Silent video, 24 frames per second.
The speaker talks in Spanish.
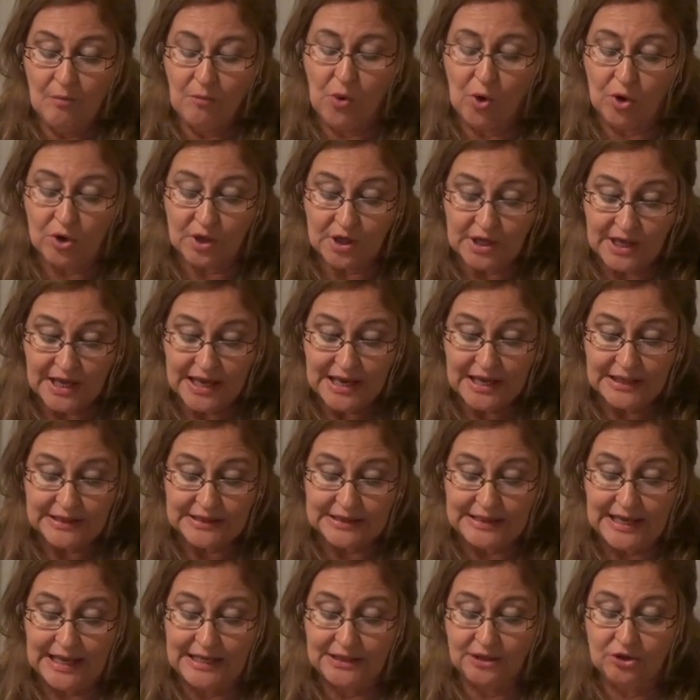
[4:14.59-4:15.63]
¿por
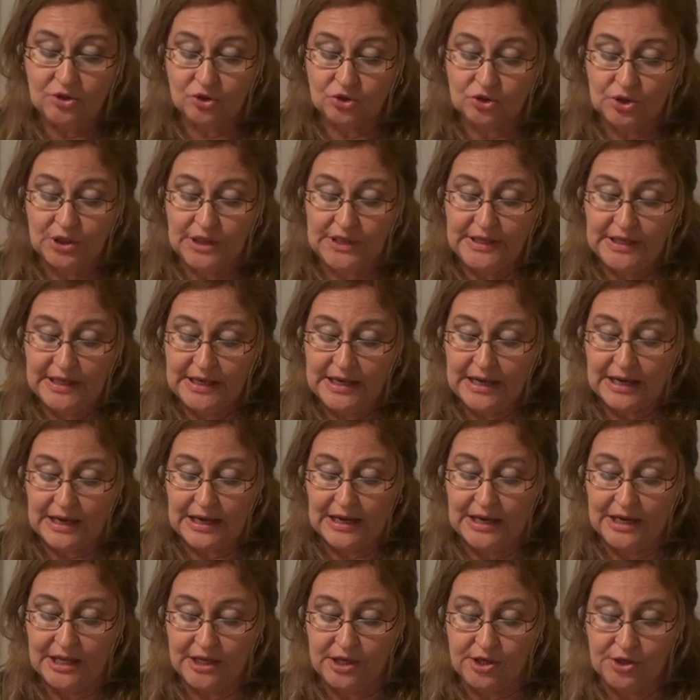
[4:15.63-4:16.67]
qué tantos líderes
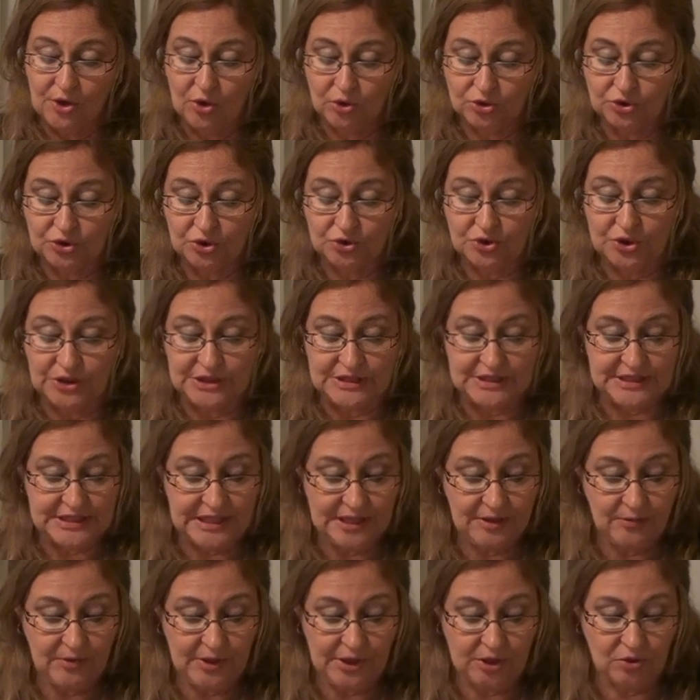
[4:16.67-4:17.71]
religiosos y
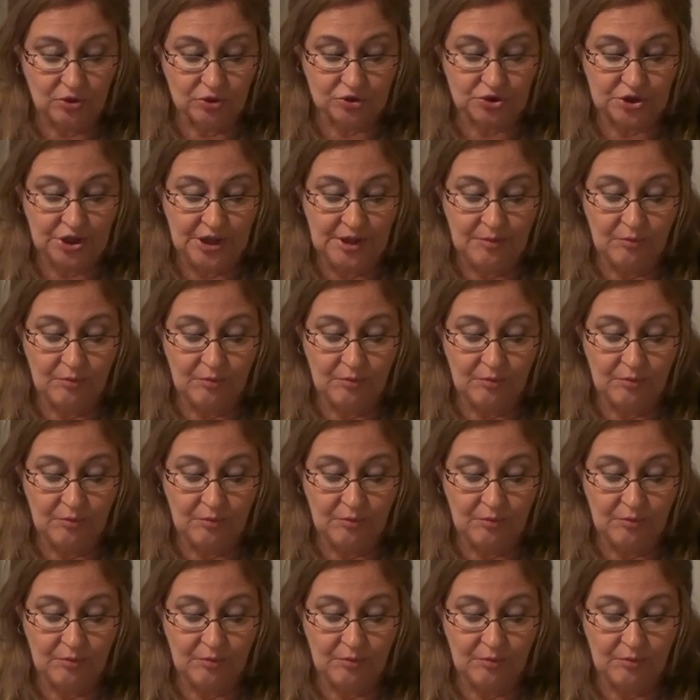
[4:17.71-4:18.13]
cívicos